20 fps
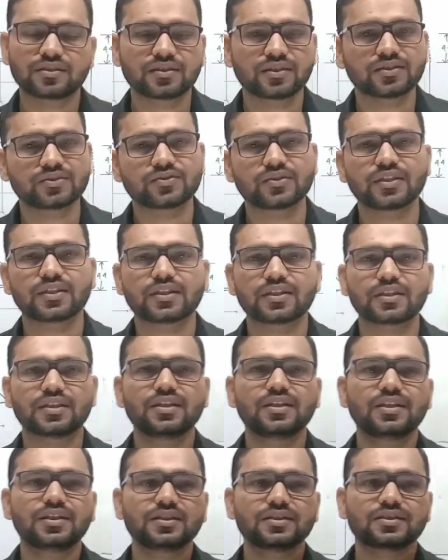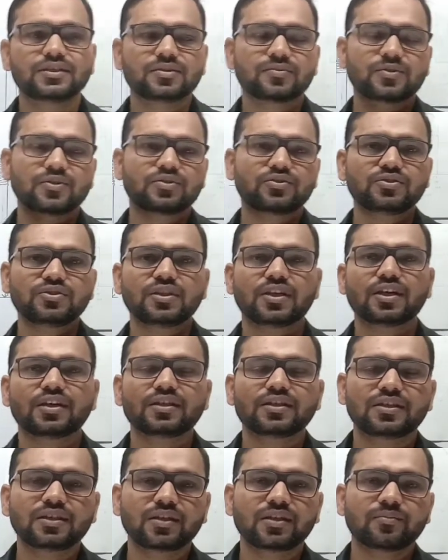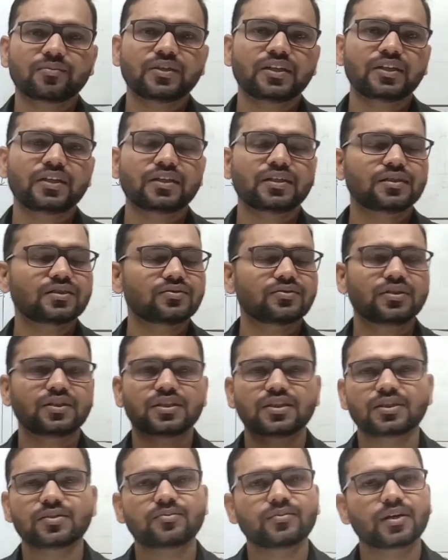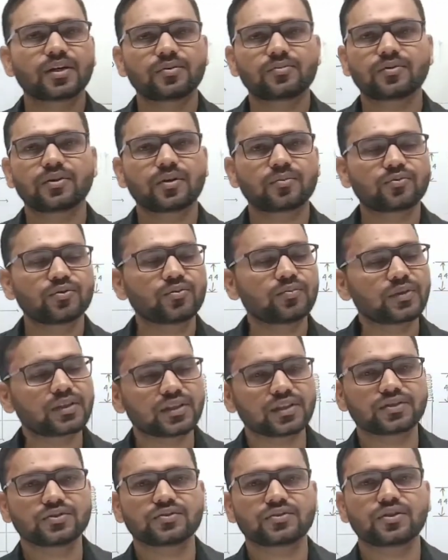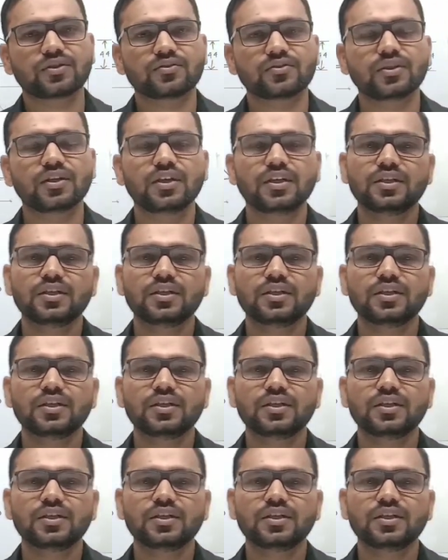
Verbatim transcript: इंसुलेटर जिसमें दोस्त ऑलरेडी हमने एक इंसुलेटर के बारे में आपको बता चुका हूँ